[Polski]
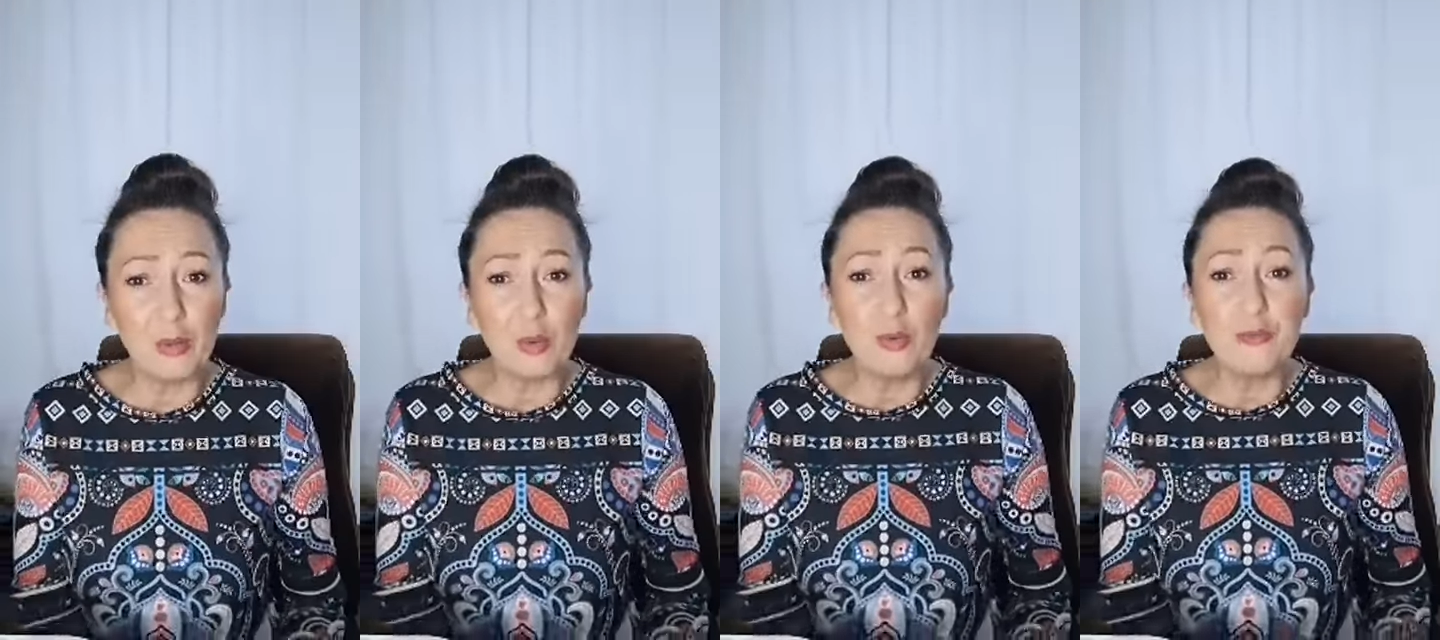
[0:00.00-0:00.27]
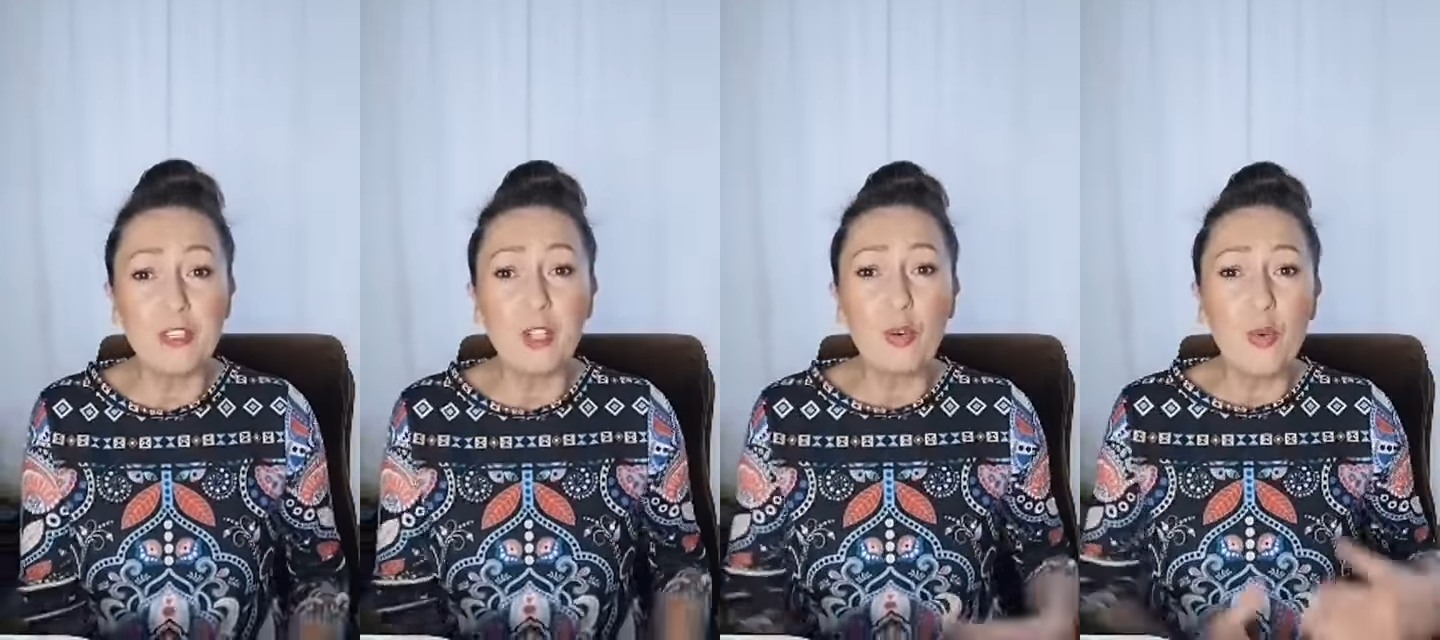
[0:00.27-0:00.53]

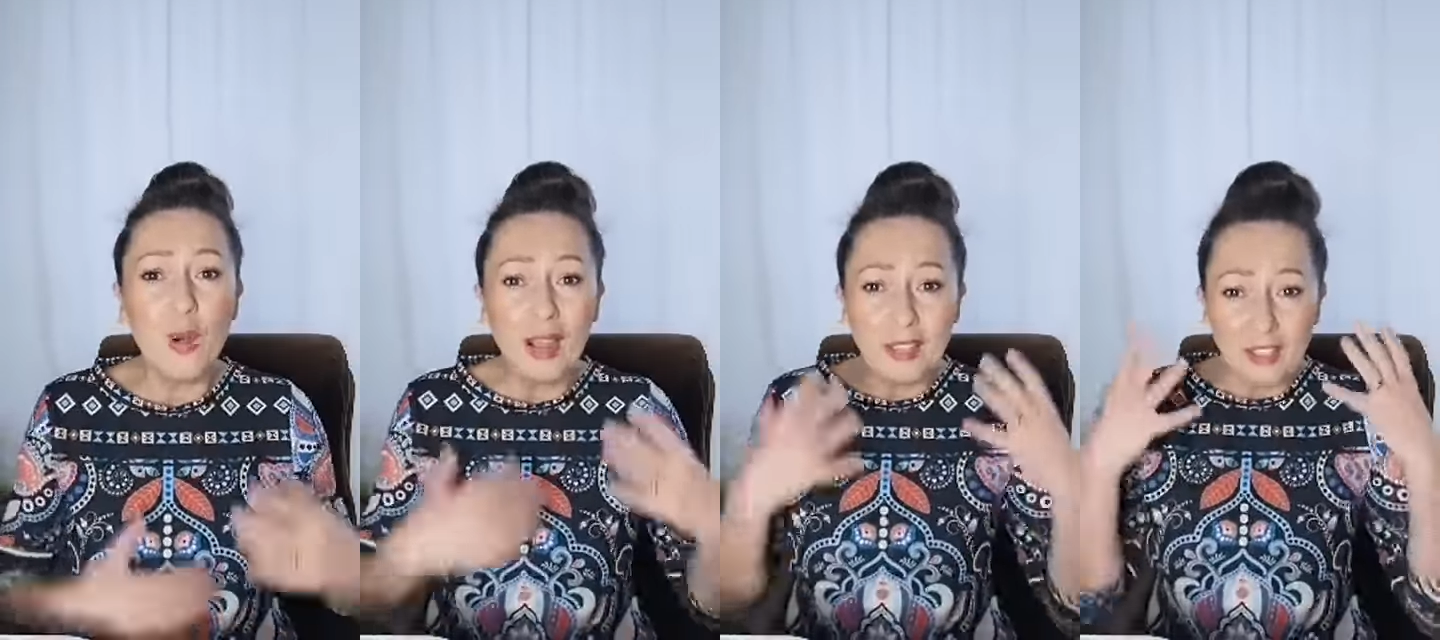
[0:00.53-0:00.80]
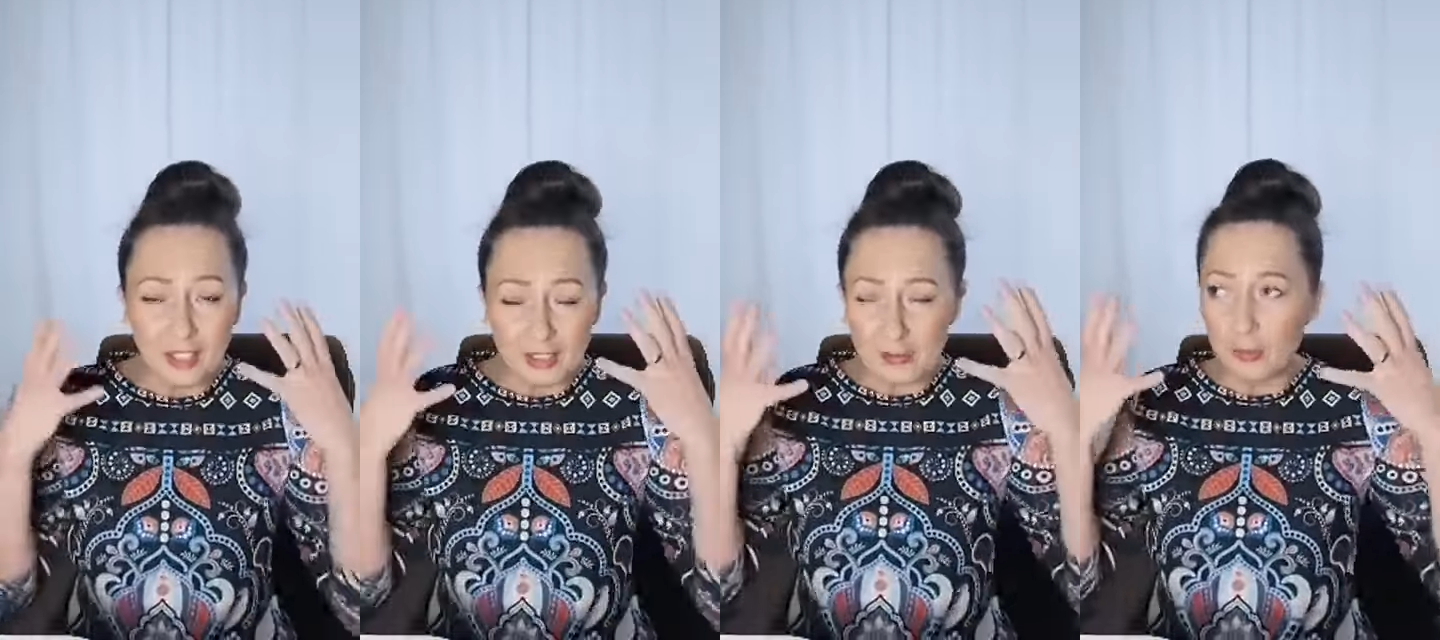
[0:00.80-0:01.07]

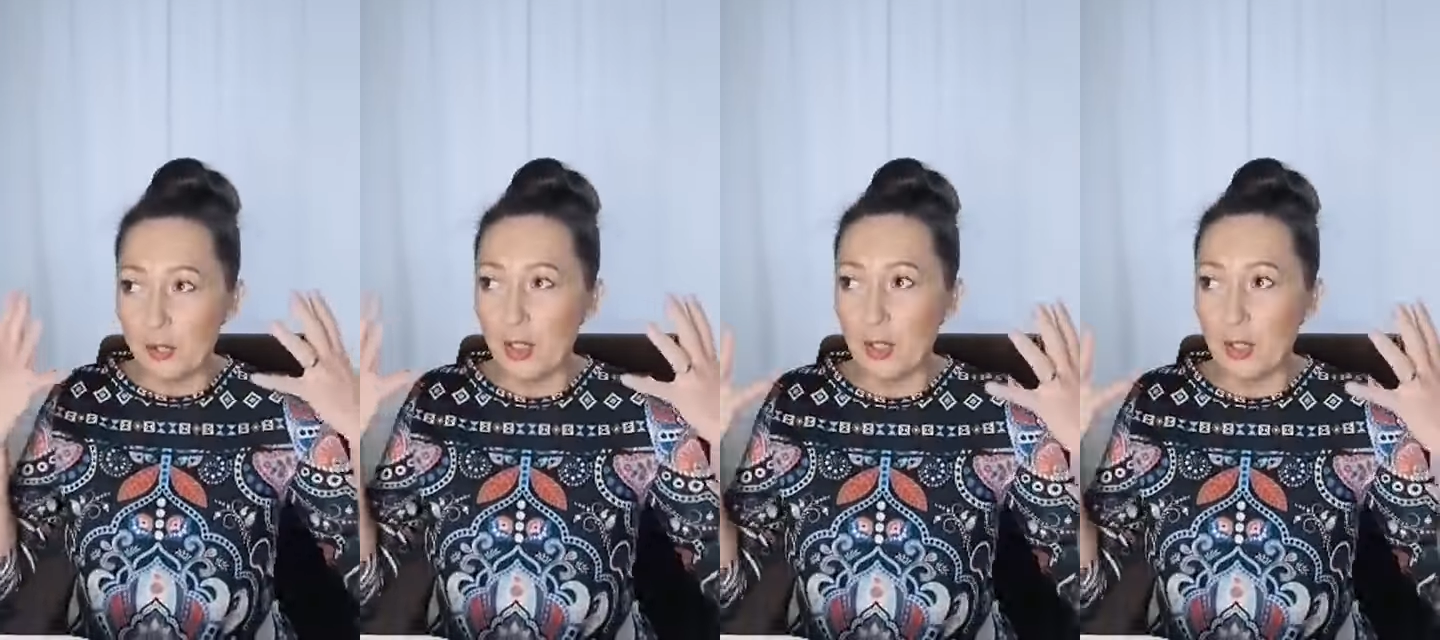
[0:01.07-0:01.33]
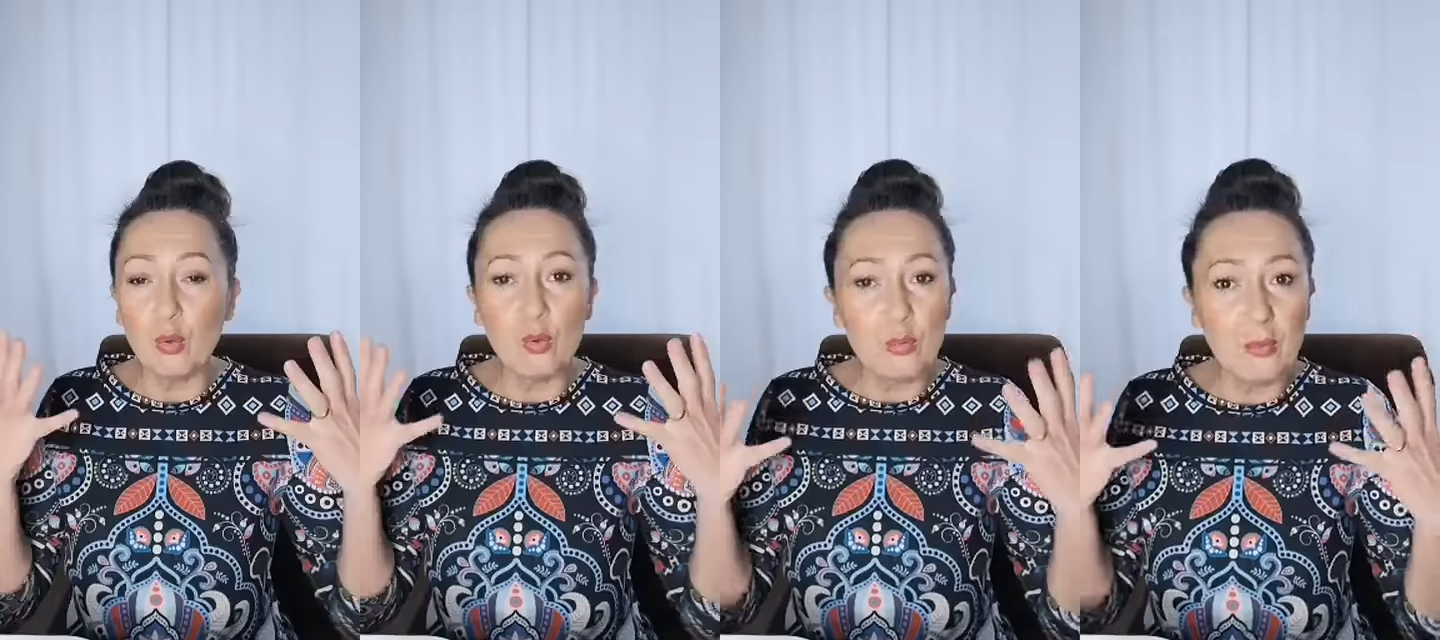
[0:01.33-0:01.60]
uwikłanie
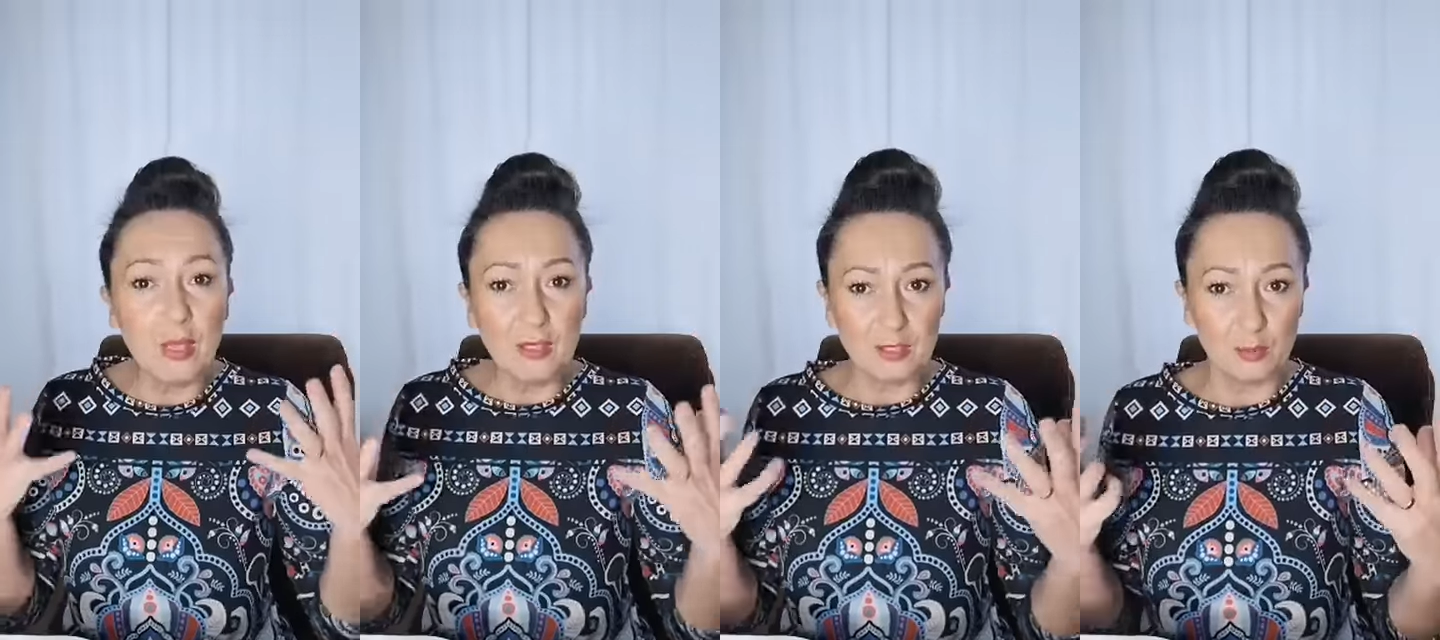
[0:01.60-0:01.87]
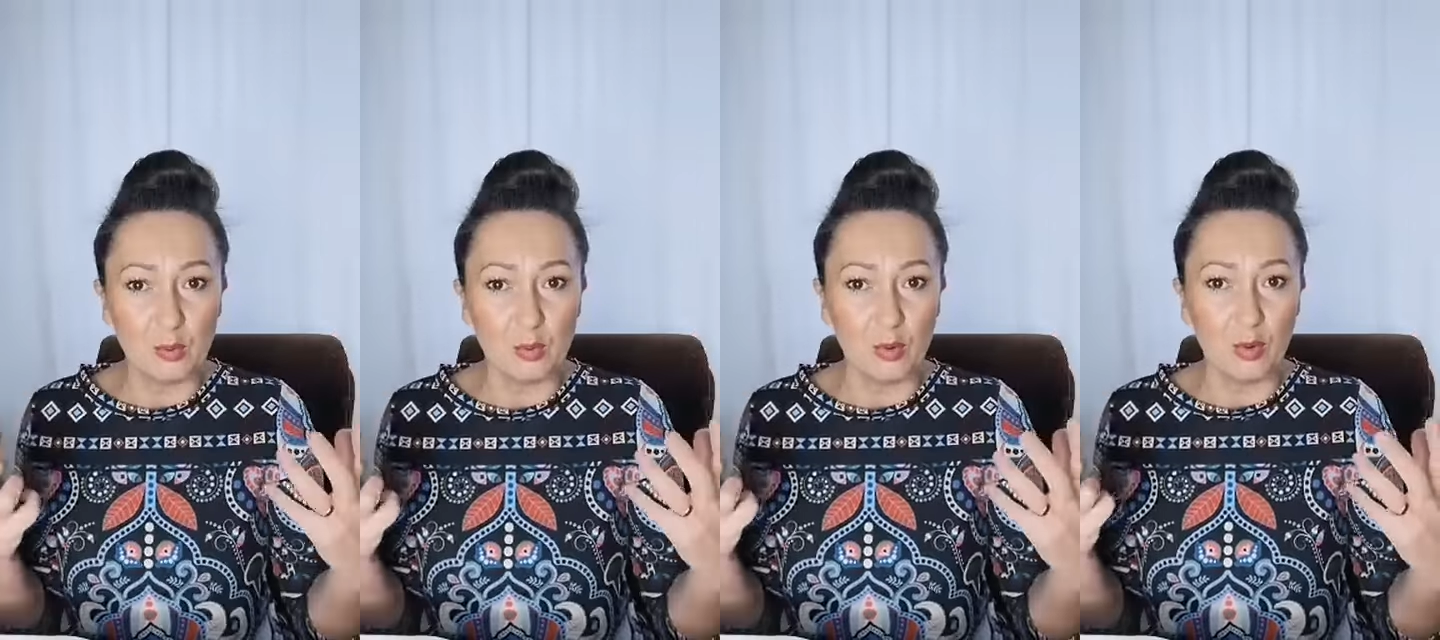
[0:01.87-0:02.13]
swojego
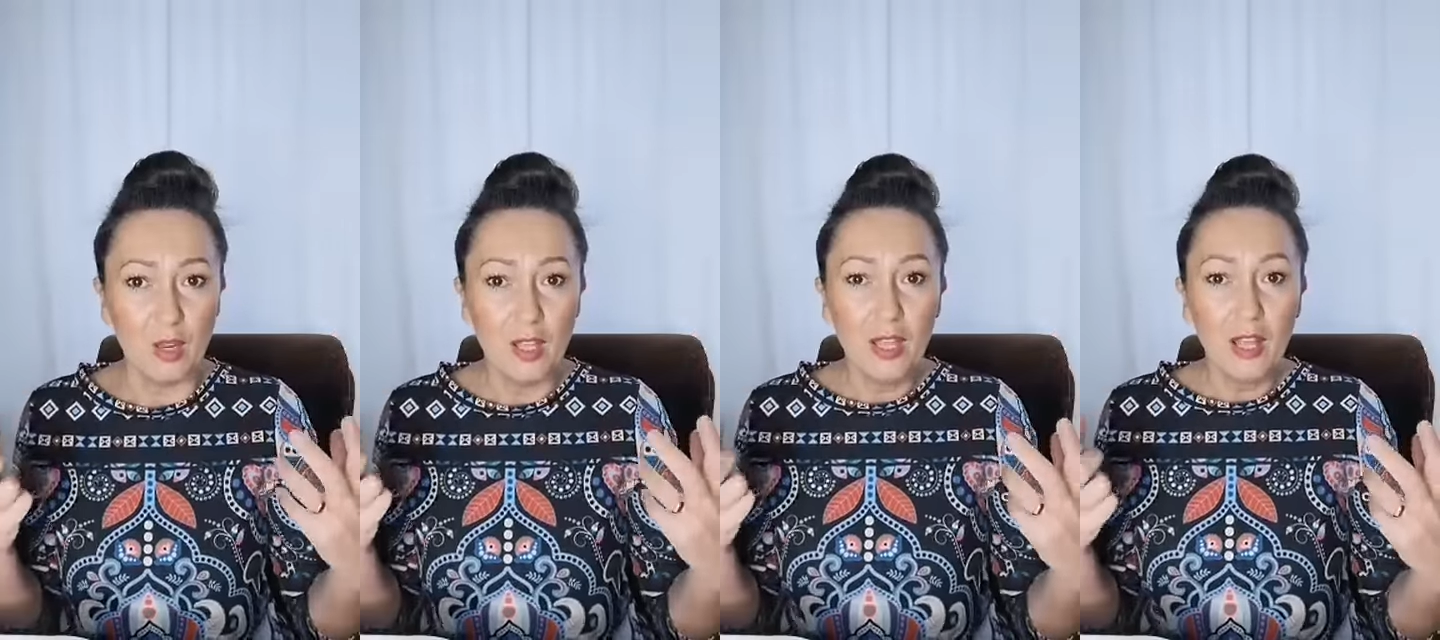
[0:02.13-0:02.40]
umysłu.